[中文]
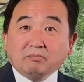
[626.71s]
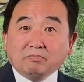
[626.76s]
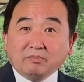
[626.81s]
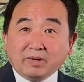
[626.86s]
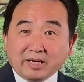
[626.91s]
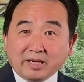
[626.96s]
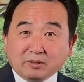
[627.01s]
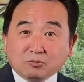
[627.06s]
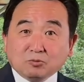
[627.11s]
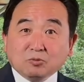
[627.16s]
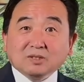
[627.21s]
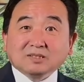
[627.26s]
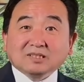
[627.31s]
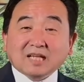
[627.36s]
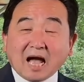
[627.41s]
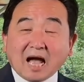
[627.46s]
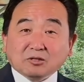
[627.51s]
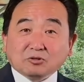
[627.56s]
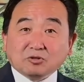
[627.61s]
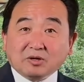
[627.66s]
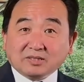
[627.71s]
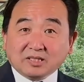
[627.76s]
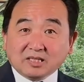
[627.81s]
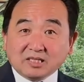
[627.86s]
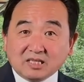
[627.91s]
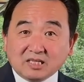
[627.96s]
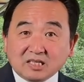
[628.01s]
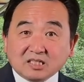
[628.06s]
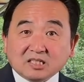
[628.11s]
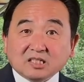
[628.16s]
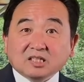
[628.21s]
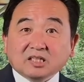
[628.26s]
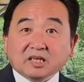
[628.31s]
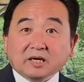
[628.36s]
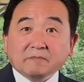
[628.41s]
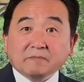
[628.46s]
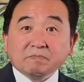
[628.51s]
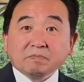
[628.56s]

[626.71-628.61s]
美国大选的一切。